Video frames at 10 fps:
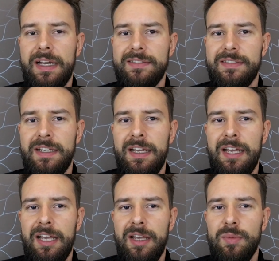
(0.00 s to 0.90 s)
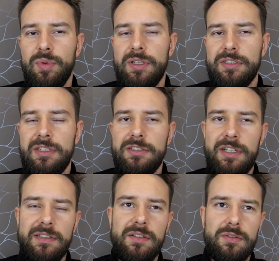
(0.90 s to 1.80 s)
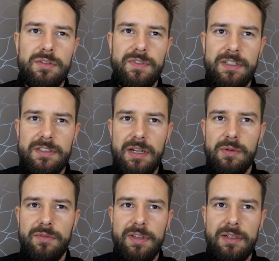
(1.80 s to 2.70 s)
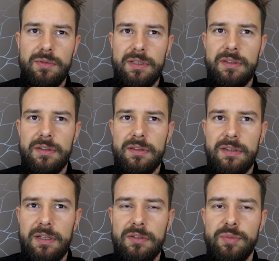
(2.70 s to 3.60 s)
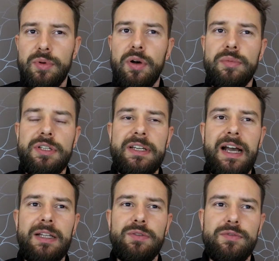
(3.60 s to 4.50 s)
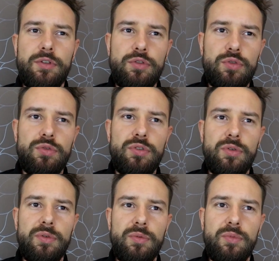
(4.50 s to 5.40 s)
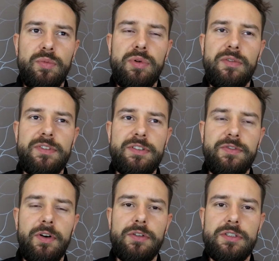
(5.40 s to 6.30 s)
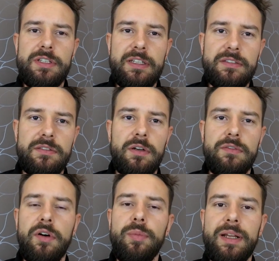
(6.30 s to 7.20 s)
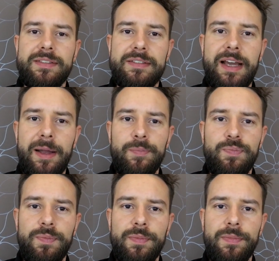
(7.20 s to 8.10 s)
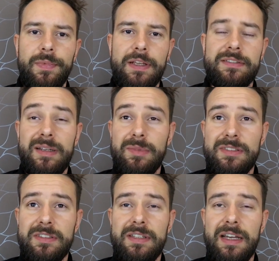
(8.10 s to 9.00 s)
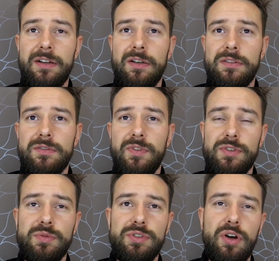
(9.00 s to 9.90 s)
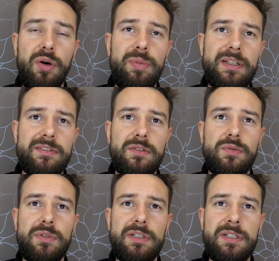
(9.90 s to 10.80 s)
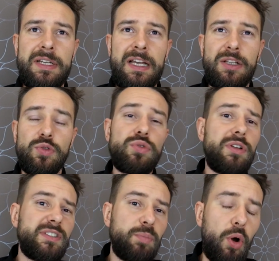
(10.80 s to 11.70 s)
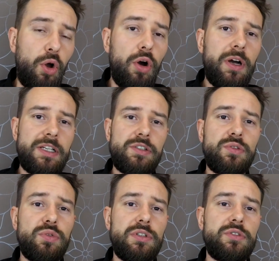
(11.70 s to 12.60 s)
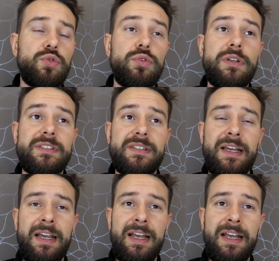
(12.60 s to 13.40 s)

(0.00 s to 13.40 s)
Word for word: nas, bo jeżeli dziecko doświadczało wielu tego typu komunikatów, to trudno mu było wytworzyć taki zdrowy obraz ja. Zamiast tego tworzył się obraz, który trudno jest pokochać, który trudno jest